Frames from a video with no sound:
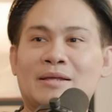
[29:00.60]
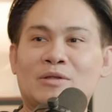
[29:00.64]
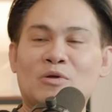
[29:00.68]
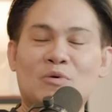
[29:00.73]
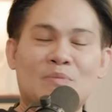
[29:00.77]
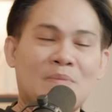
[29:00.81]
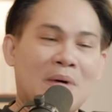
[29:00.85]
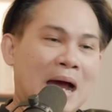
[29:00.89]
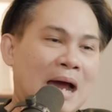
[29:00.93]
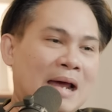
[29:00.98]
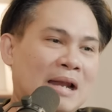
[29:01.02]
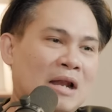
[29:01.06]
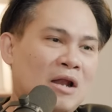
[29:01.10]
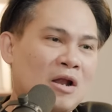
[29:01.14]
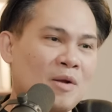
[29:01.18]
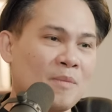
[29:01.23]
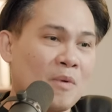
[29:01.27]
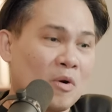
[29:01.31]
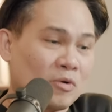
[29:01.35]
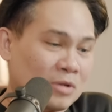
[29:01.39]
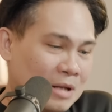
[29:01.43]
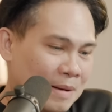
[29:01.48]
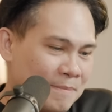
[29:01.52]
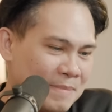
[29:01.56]
ถูกไหมแล้วเรา
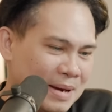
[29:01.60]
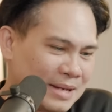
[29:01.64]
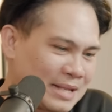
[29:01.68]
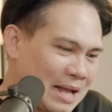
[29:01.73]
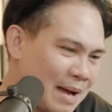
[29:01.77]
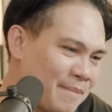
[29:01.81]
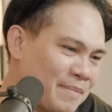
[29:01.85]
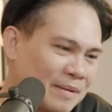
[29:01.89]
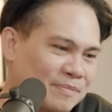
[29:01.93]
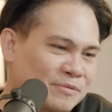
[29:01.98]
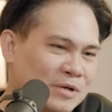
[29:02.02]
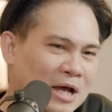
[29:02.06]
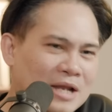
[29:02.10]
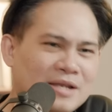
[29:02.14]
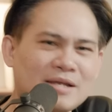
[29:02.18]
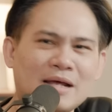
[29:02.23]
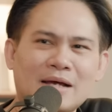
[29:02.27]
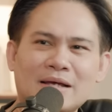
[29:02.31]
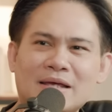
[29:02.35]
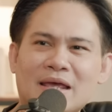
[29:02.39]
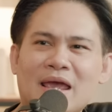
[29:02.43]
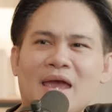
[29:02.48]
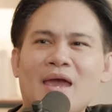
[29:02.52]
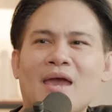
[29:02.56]
บอกทำไมทำกับฉันอ
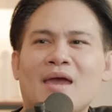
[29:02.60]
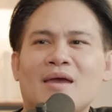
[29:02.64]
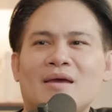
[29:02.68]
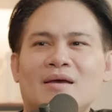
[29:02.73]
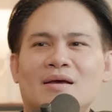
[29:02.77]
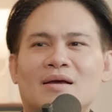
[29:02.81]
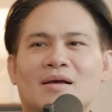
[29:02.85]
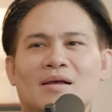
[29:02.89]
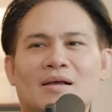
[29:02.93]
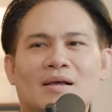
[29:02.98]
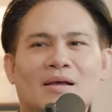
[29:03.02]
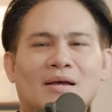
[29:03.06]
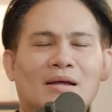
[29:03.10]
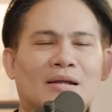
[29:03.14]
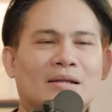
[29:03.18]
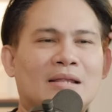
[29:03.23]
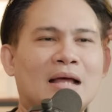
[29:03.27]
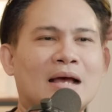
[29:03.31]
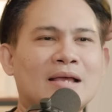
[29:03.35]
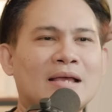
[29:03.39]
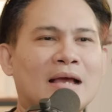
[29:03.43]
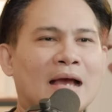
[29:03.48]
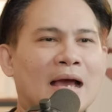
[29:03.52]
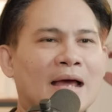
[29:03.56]
ย่างนี้
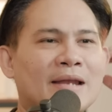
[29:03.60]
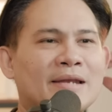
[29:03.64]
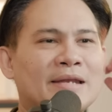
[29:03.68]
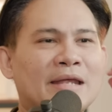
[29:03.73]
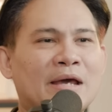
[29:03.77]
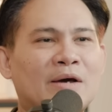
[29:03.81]
ถ้าอย่างนั้น